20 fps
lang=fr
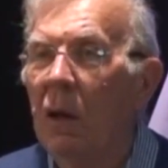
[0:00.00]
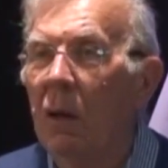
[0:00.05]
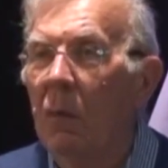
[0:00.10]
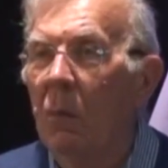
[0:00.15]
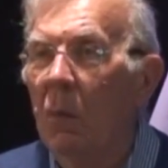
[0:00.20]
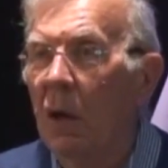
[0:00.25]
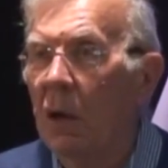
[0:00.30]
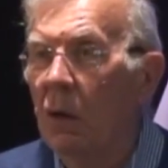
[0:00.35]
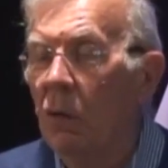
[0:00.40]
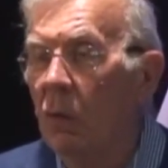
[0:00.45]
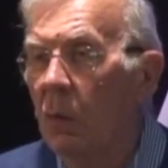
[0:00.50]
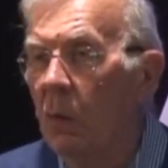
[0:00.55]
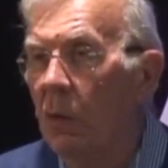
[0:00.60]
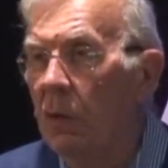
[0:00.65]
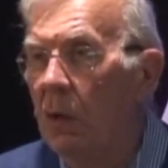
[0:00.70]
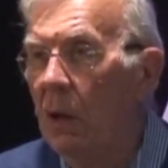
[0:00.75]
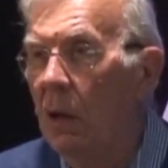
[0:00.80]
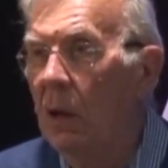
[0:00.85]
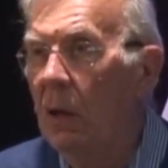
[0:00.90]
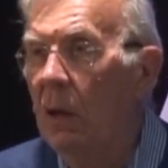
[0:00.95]
Marie
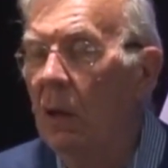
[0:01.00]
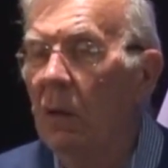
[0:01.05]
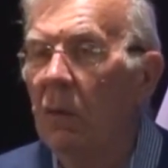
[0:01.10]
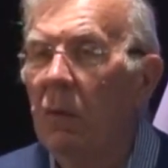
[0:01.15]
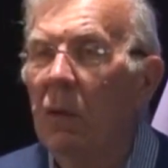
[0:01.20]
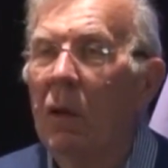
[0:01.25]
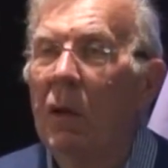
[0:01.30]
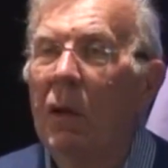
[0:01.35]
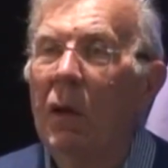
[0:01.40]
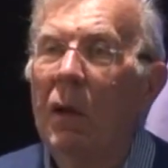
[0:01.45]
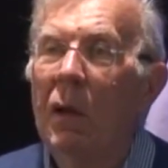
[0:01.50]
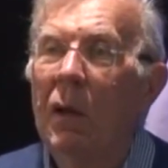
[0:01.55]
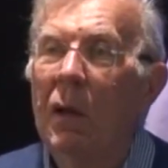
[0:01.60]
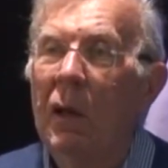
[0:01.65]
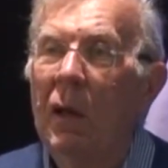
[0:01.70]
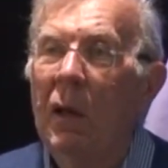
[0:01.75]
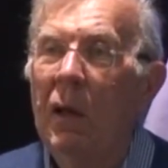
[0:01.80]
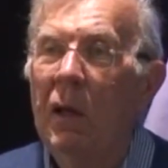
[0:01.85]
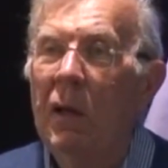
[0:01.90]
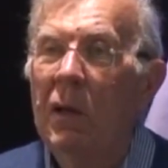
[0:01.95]
Aumônier
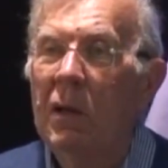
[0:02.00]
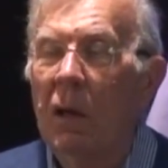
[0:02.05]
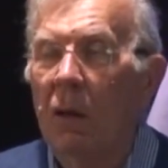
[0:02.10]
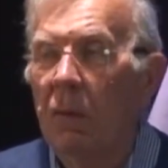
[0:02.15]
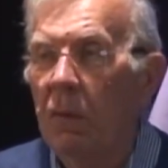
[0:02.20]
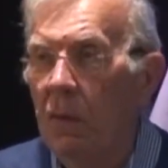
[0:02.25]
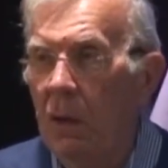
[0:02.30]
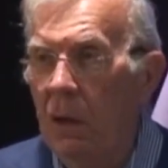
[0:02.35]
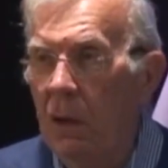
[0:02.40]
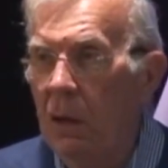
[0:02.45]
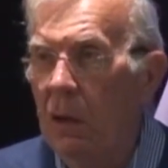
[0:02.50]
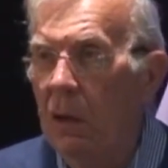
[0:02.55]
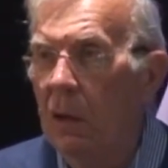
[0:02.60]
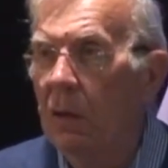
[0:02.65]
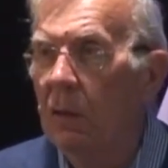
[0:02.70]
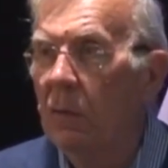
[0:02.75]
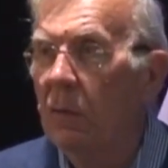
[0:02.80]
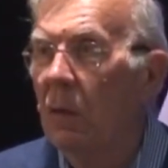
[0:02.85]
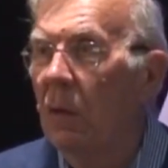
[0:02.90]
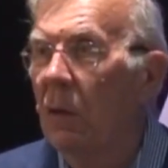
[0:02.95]
et sa fille
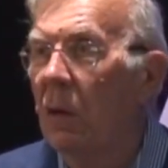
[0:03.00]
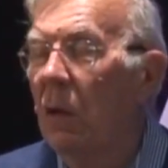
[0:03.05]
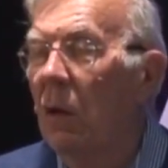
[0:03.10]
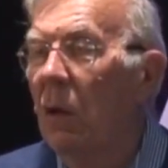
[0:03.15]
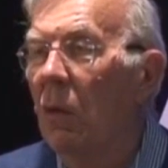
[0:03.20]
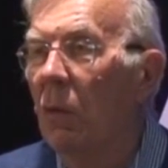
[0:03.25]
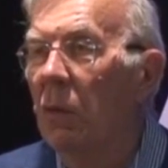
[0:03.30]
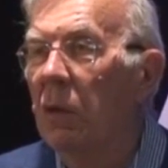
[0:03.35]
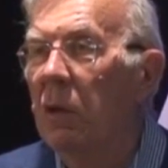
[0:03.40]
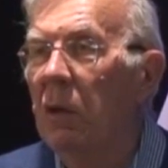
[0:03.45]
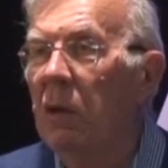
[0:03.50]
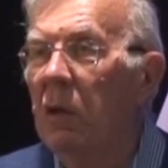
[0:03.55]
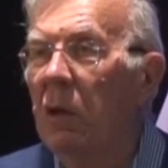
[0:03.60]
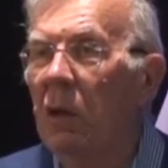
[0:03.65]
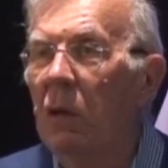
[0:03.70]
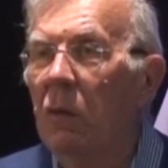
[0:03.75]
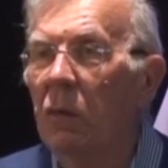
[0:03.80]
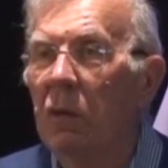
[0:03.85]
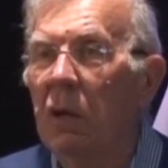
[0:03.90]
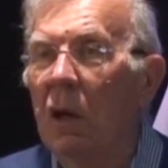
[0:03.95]
ont été
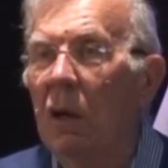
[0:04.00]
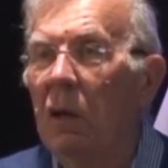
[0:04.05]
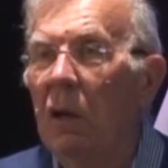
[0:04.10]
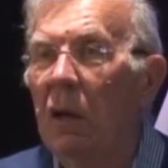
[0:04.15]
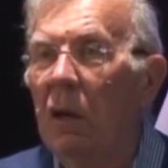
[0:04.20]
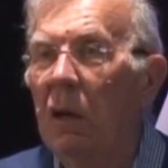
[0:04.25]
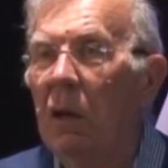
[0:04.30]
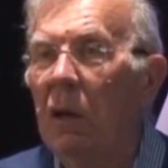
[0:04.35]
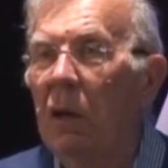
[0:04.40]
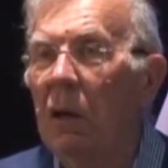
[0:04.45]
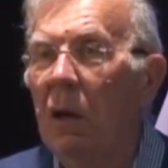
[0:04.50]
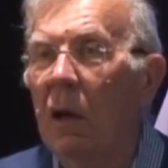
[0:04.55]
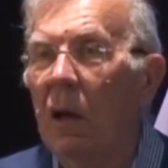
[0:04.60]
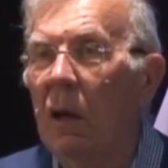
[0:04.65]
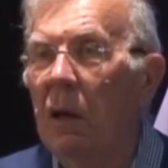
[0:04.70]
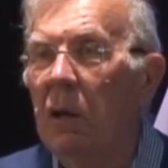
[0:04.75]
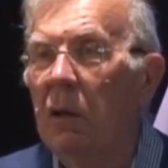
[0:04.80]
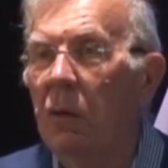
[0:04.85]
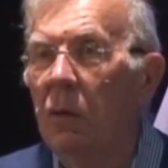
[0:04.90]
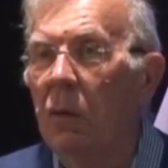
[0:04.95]
condamnées à
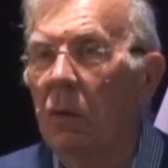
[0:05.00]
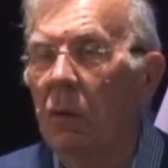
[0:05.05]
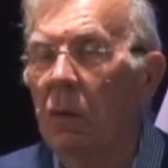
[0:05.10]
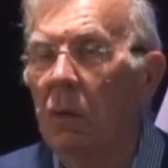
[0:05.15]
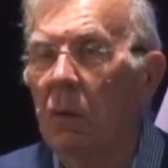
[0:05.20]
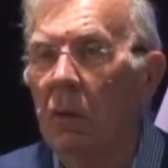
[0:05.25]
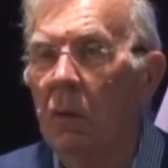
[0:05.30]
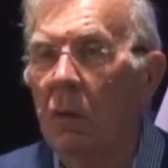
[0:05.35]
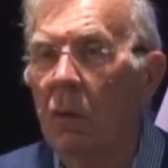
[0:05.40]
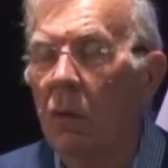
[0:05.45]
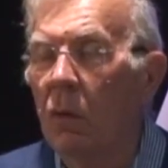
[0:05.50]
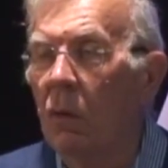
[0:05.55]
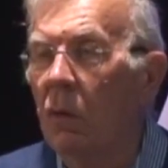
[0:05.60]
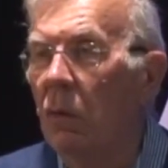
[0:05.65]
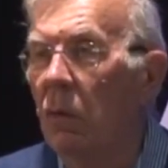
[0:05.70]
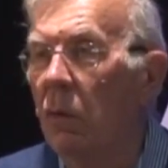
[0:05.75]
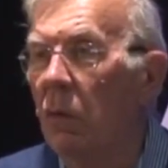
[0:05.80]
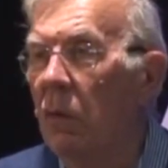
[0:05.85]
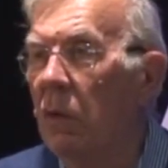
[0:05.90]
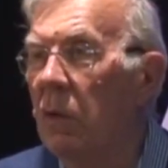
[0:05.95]
être euh,
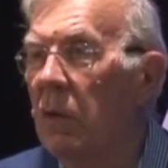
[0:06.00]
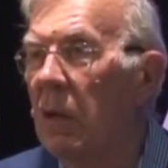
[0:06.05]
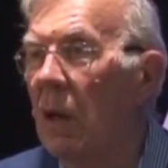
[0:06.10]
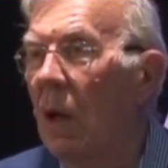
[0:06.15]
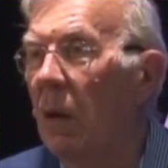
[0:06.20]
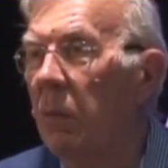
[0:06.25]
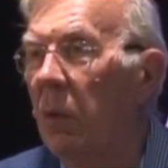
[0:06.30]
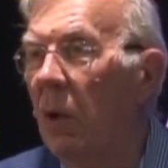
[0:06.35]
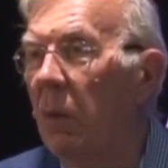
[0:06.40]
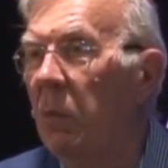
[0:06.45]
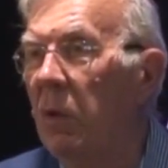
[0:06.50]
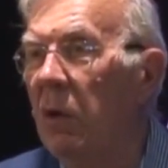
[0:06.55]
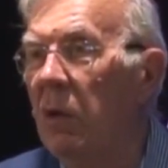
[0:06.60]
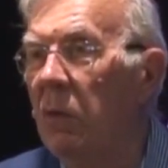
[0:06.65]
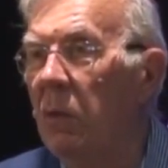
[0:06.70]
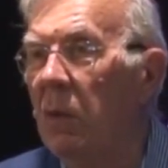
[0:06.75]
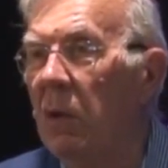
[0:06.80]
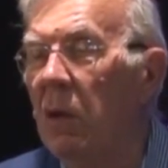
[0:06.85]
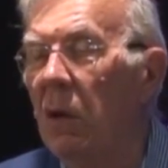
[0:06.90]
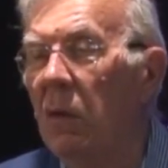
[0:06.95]
recluses à
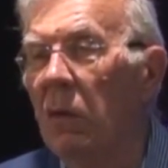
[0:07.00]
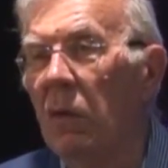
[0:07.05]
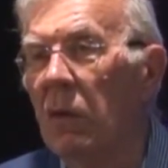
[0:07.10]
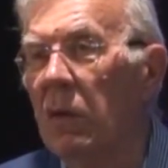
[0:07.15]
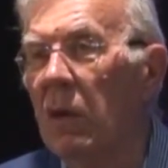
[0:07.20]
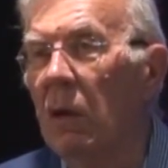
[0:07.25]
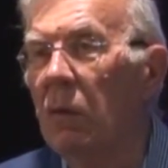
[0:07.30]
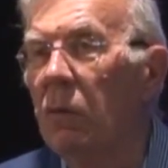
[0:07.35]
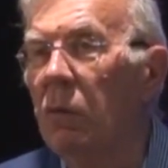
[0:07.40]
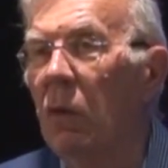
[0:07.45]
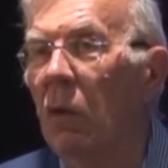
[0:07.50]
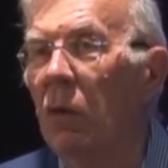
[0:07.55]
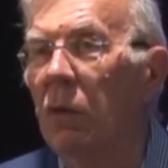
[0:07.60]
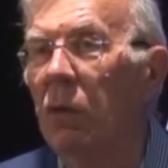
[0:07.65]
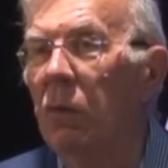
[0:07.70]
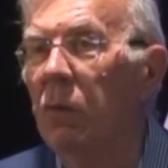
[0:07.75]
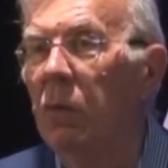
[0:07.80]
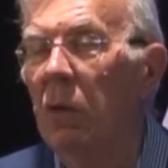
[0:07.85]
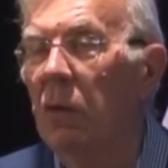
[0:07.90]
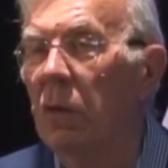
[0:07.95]
perpétuité dans un, couvent
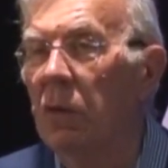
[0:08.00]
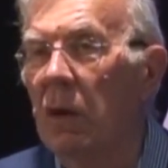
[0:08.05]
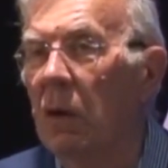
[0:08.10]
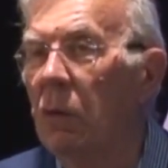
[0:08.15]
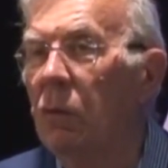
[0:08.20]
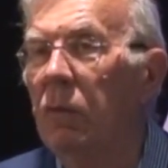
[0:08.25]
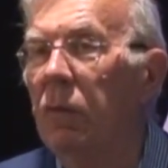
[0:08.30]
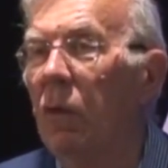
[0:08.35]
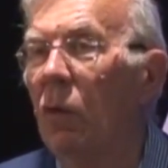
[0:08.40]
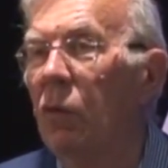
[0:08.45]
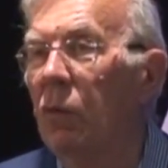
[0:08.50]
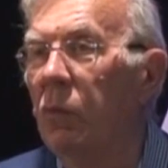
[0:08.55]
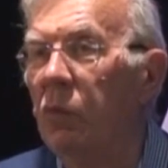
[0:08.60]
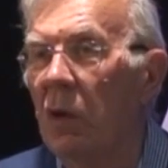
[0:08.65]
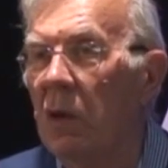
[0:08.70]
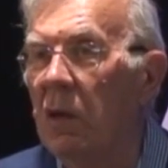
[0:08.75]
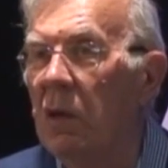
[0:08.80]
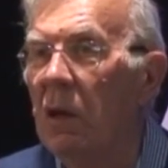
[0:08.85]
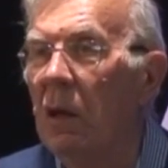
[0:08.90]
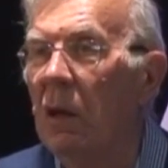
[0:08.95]
de
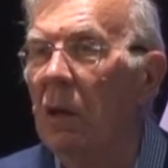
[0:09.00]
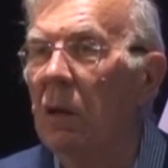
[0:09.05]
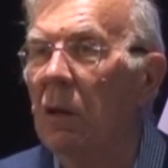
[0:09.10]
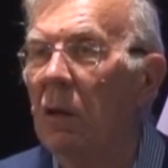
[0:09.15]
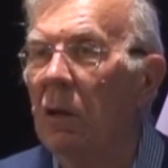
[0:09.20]
Poitiers.